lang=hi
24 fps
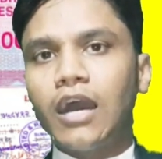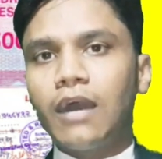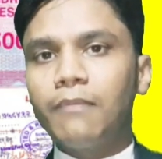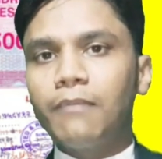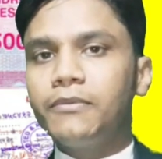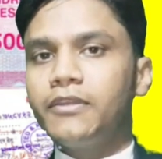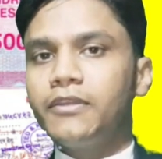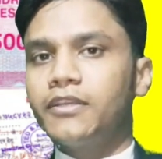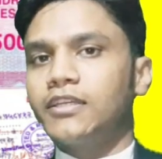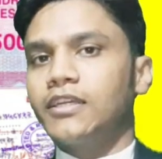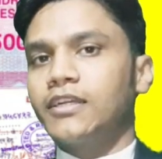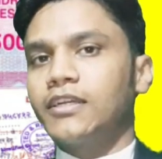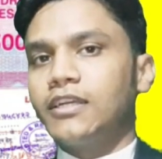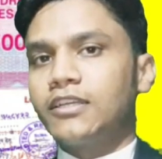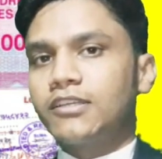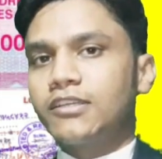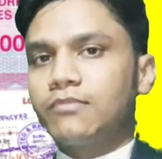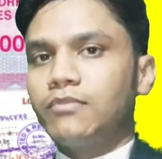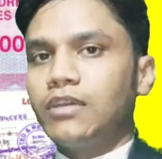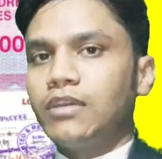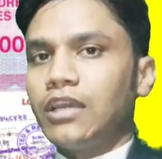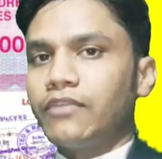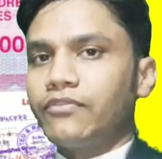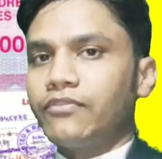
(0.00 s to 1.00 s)
आप इनके
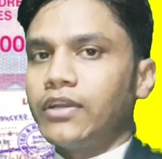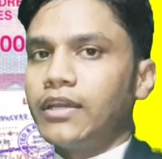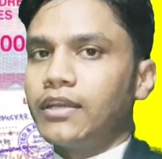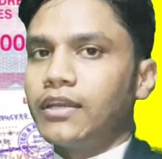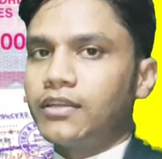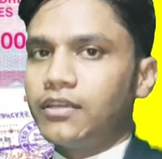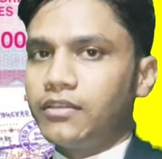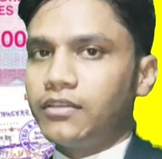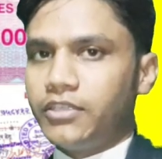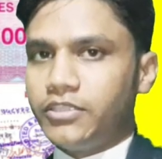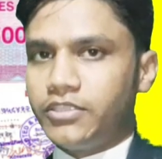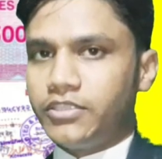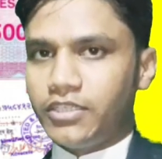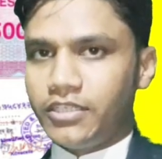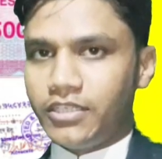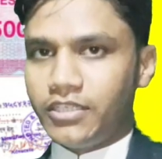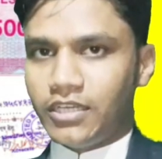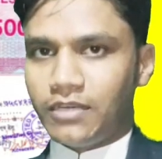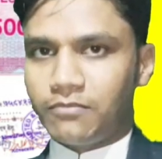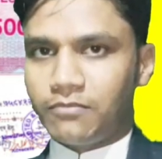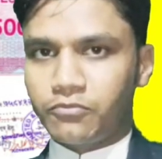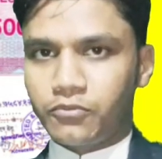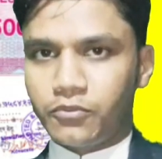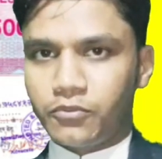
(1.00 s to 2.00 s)
अगेंस्ट में एफ करनी चाहिए
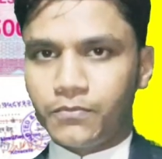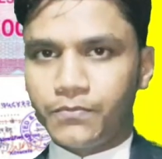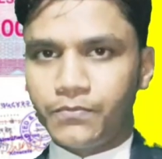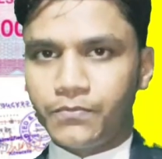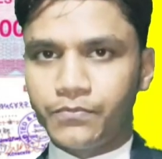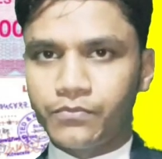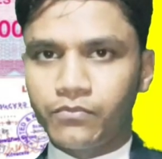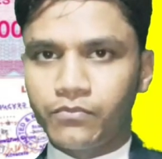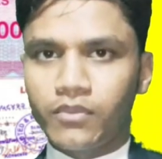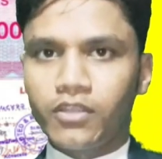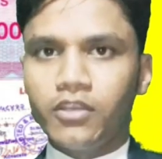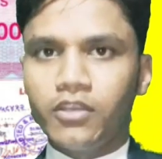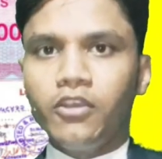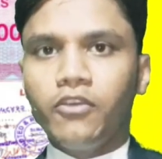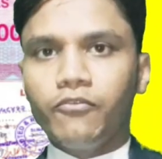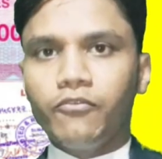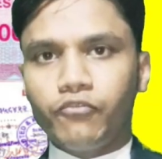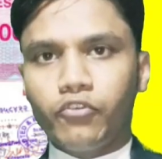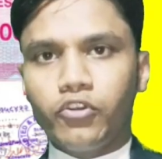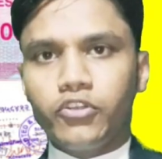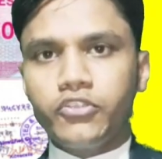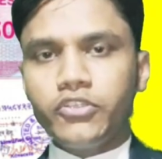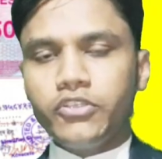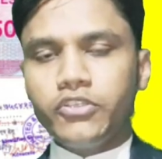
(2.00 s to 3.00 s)
आपको
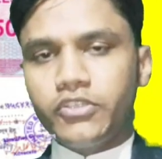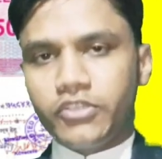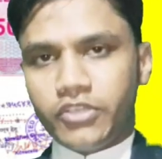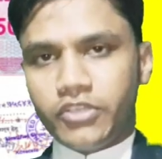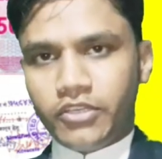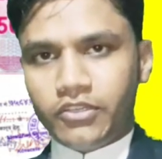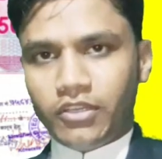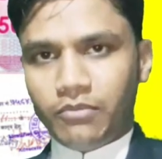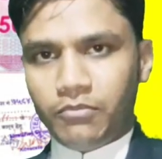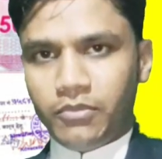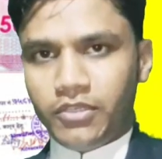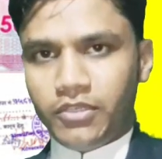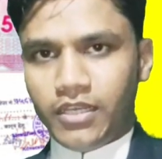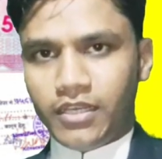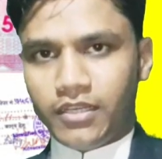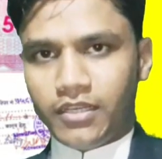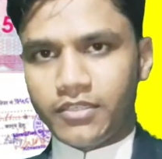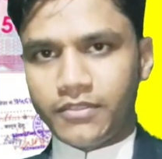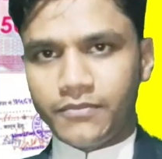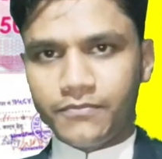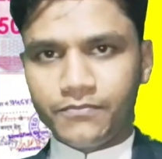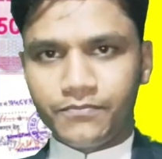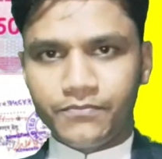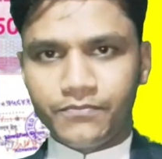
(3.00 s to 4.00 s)
पुलिस स्टेशन में जाके